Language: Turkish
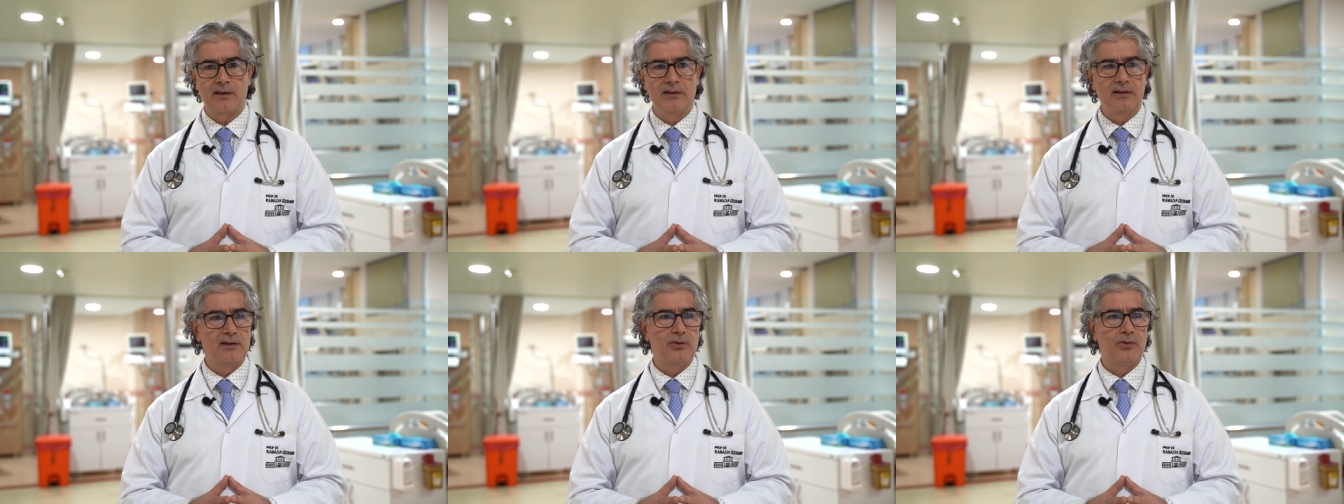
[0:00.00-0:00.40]

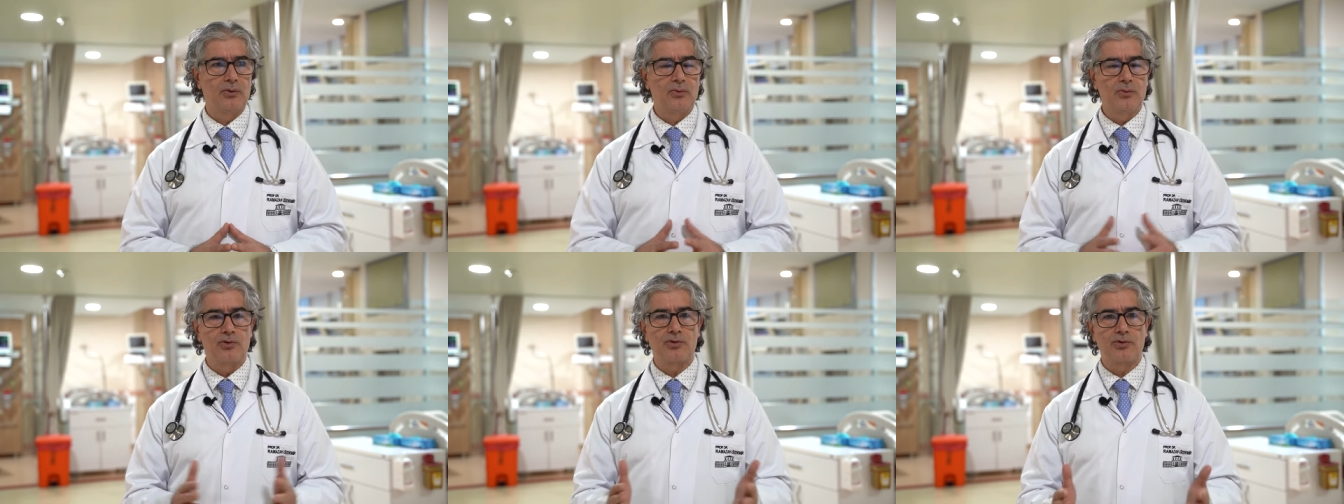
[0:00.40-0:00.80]
2 e,
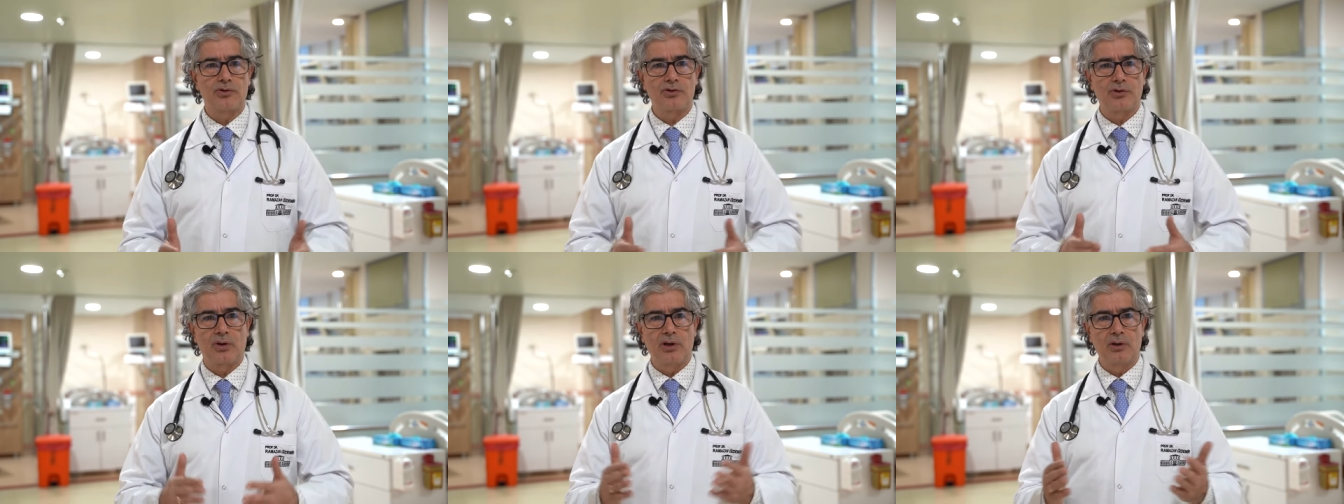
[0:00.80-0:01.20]
gün 3 gün
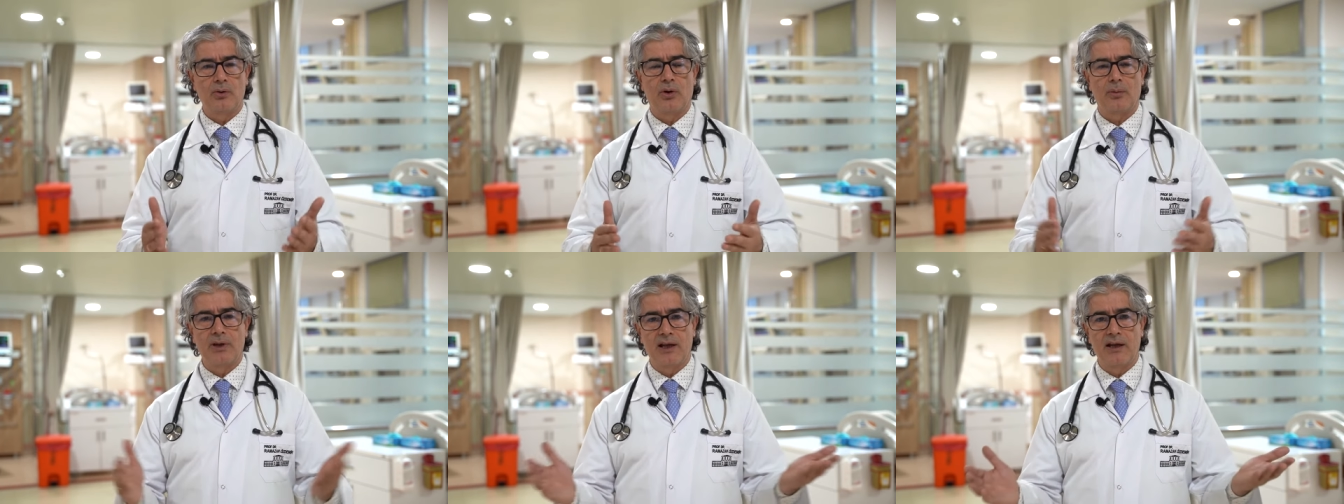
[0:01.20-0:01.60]
sonra
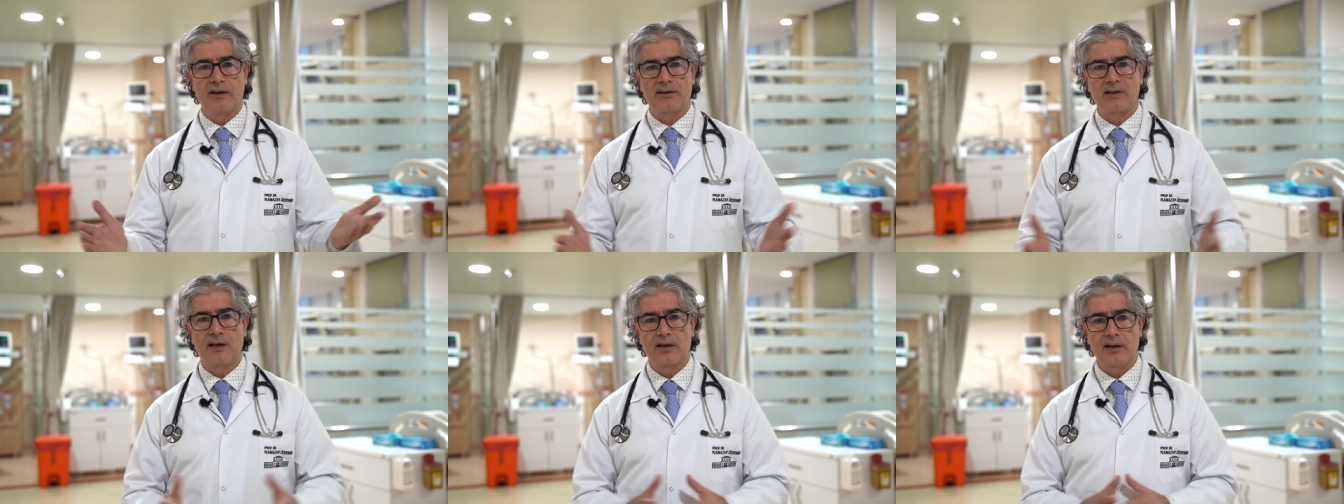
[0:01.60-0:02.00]
normal
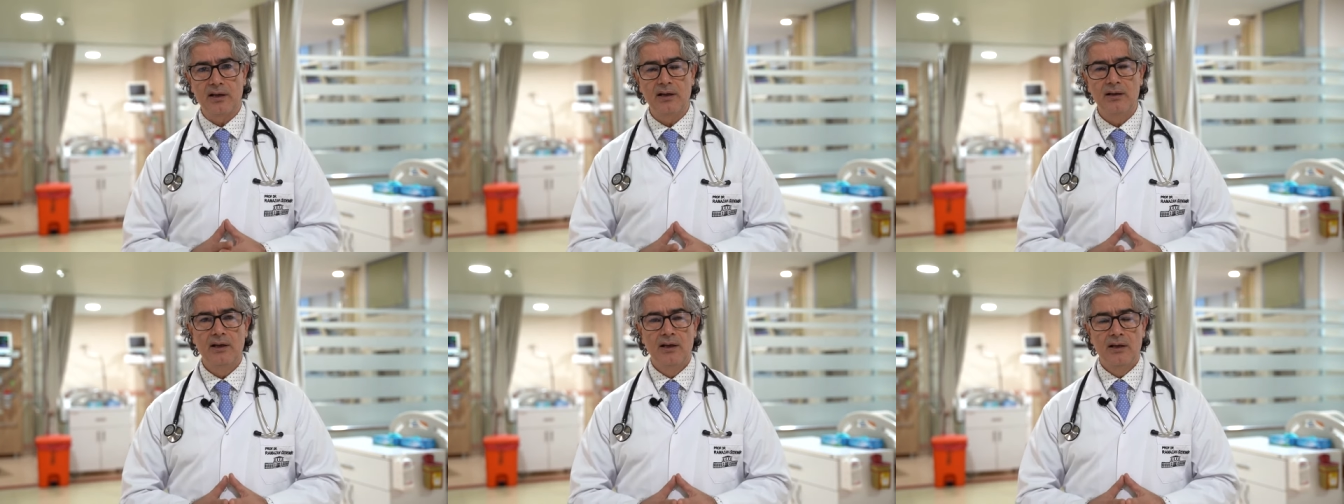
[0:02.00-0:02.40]

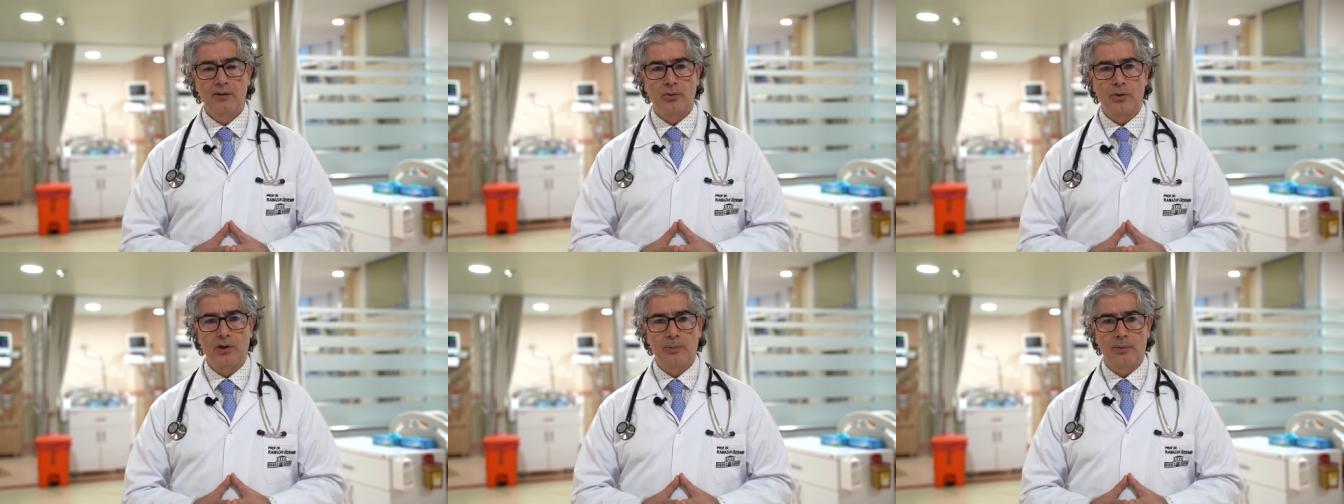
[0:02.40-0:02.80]
hayatlarına
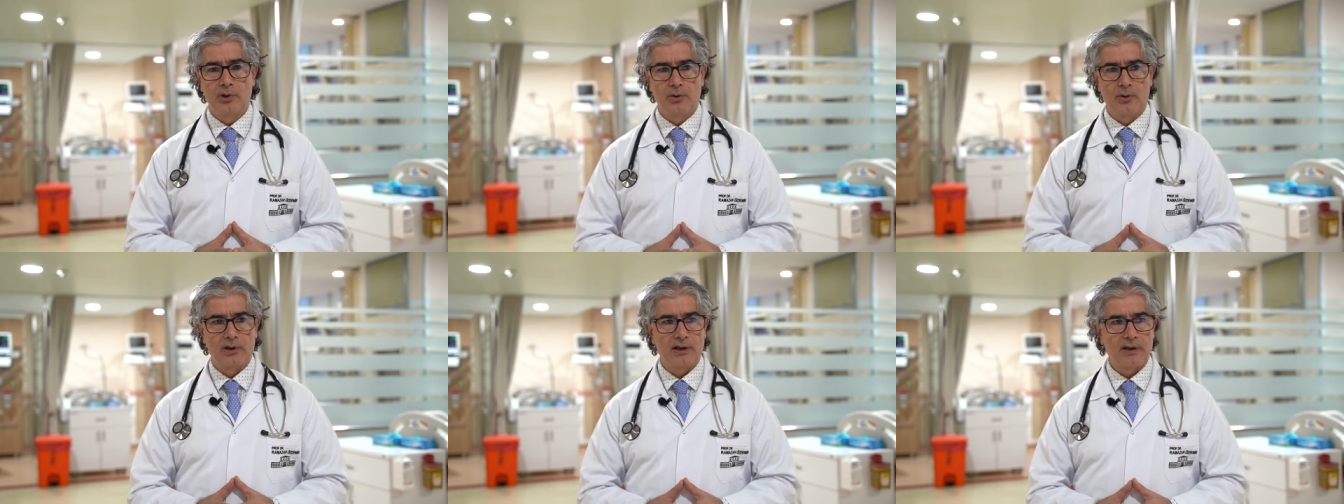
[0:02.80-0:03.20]

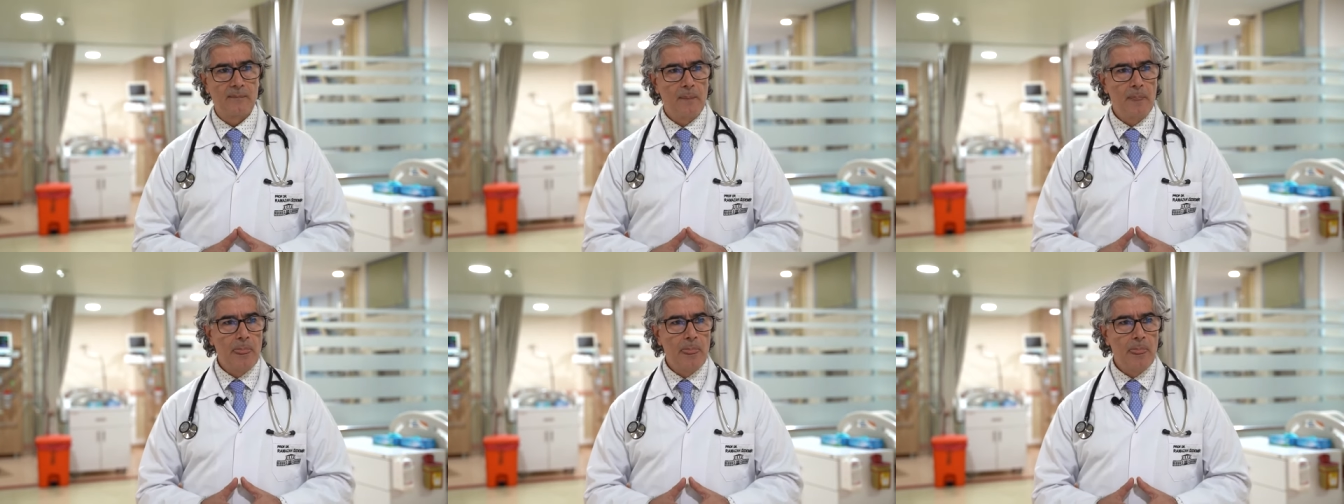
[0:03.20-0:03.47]
dönebiliyorlar.